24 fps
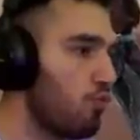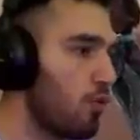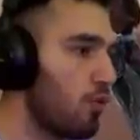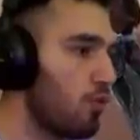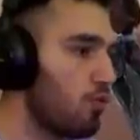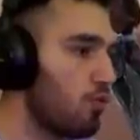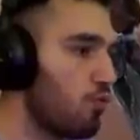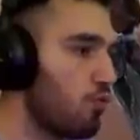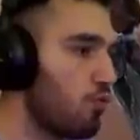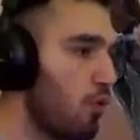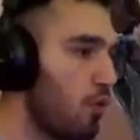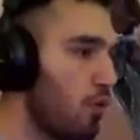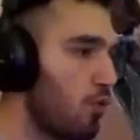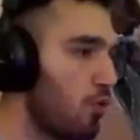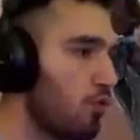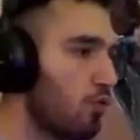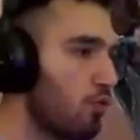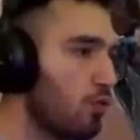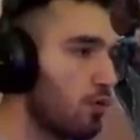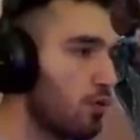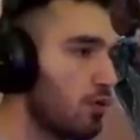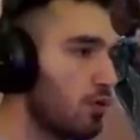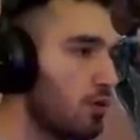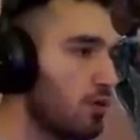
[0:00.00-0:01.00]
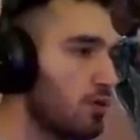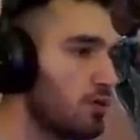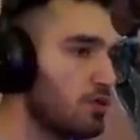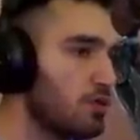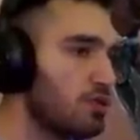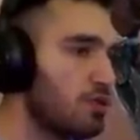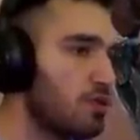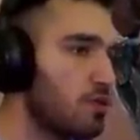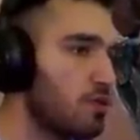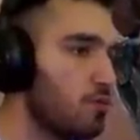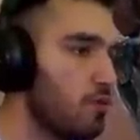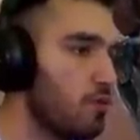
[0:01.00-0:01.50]
واو واو
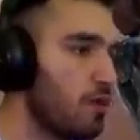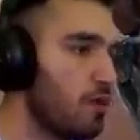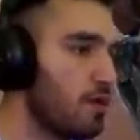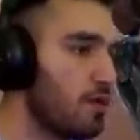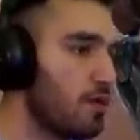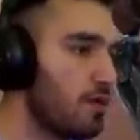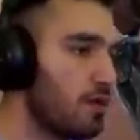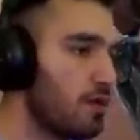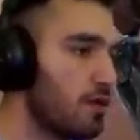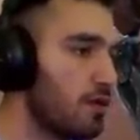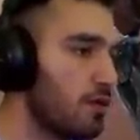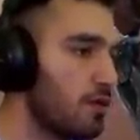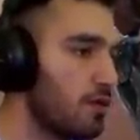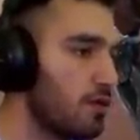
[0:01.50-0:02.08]
شنو هذا